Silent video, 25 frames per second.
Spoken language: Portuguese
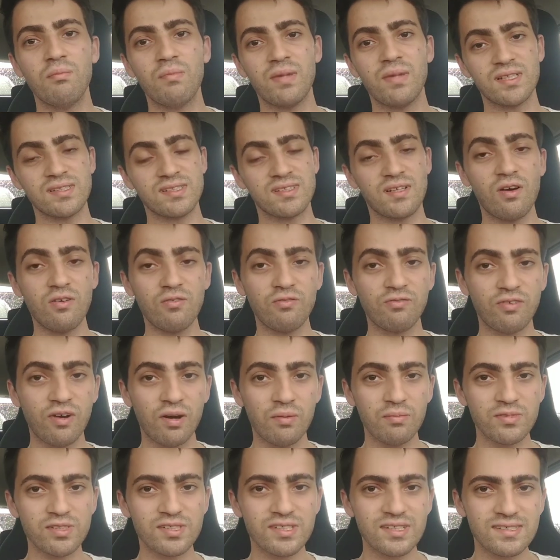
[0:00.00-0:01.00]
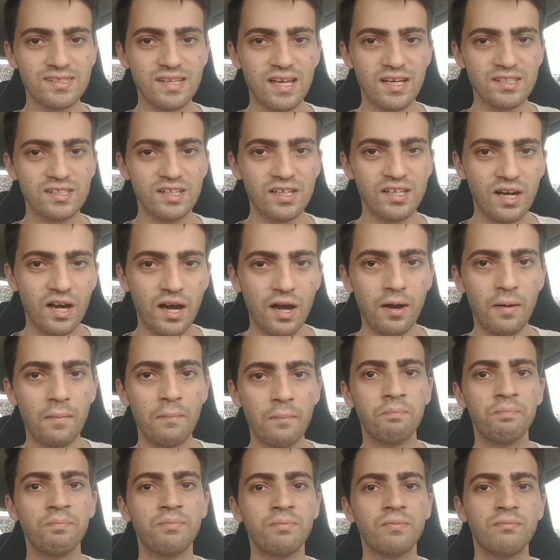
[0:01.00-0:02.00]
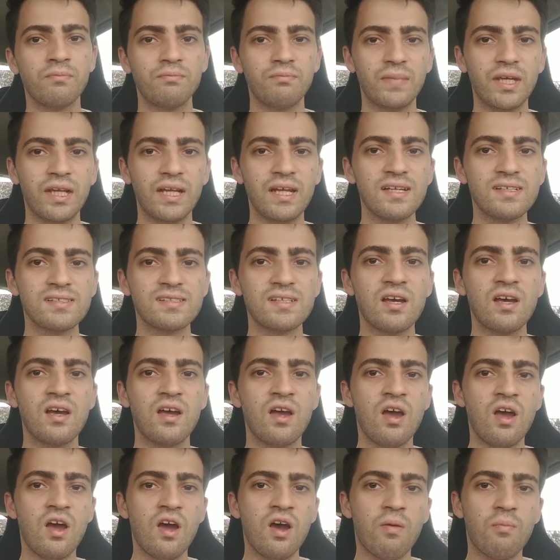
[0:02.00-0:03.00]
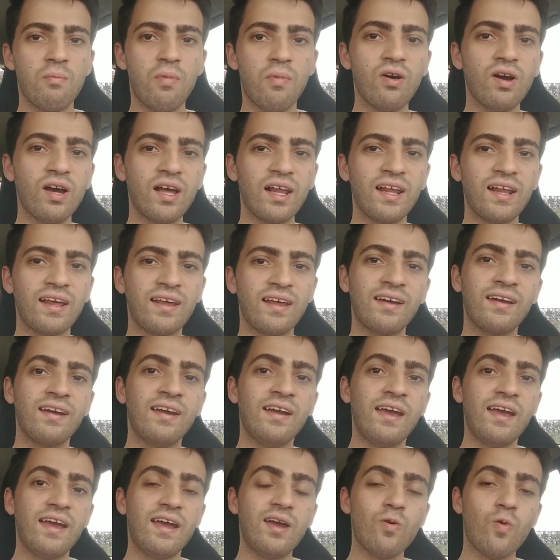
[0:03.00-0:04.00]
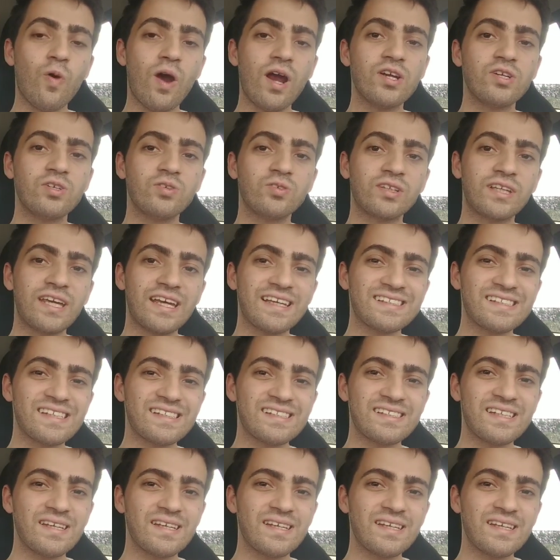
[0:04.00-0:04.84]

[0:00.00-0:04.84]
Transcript: mas não vamos exagerar, beleza? Bom, galera, eu acho que essa